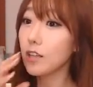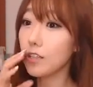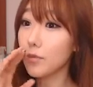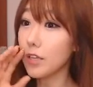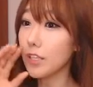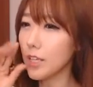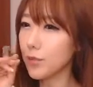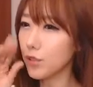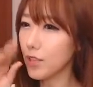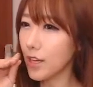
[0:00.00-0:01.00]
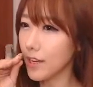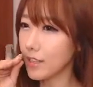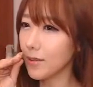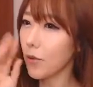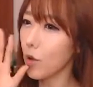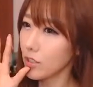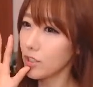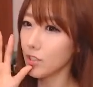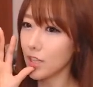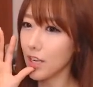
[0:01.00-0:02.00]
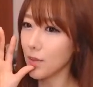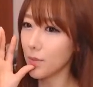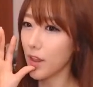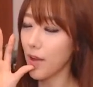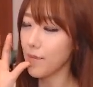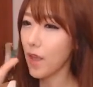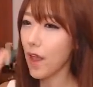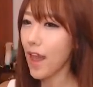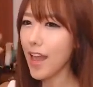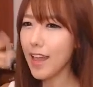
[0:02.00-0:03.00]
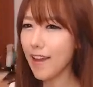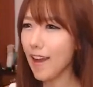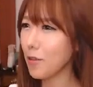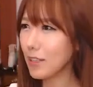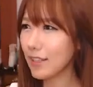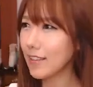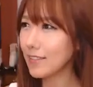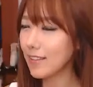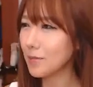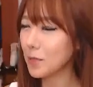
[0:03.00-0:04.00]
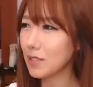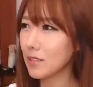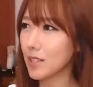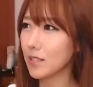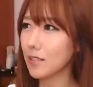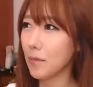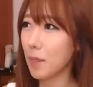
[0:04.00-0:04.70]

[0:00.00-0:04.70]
그거보단 입으로 따라 하시면 훨씬 더 잘 됩니다. Hey, how are things in Boston?